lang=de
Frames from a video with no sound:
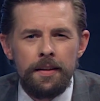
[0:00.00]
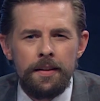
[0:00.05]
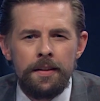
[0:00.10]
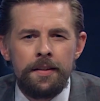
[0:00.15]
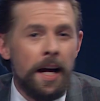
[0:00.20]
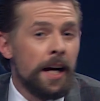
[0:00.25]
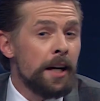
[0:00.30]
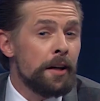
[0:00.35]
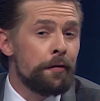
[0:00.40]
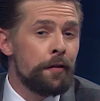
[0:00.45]

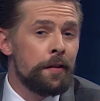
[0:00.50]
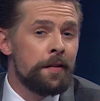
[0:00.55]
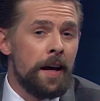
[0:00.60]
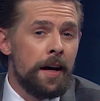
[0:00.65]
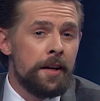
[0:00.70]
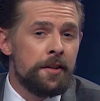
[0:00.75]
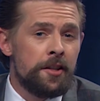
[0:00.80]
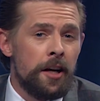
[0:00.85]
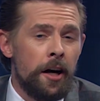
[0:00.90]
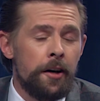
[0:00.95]
Danke fürs
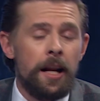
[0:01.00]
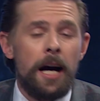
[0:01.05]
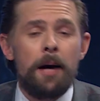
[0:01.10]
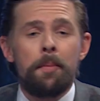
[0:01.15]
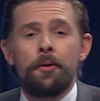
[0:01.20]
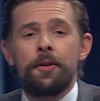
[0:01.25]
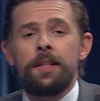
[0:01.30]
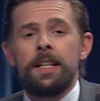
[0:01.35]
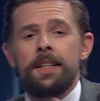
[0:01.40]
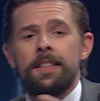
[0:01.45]
Anschauen.
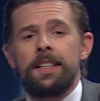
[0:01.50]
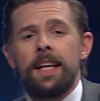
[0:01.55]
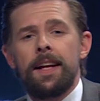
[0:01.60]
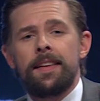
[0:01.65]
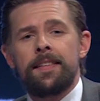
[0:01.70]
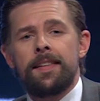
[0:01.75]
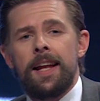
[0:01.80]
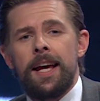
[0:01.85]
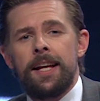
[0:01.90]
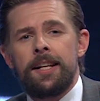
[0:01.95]
Abonniert
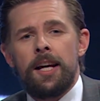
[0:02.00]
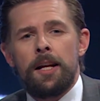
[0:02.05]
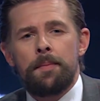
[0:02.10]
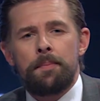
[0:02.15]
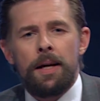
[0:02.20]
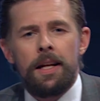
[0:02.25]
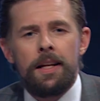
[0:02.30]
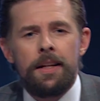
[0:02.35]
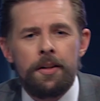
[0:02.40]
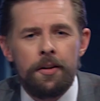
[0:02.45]
jetzt Late Night
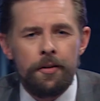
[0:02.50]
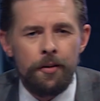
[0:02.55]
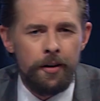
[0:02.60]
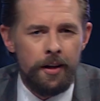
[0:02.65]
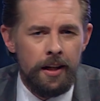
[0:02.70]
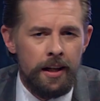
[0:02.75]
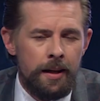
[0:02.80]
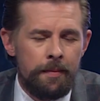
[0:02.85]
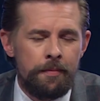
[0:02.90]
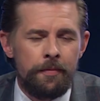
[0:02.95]
Berlin in
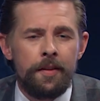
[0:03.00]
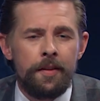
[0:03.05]
euer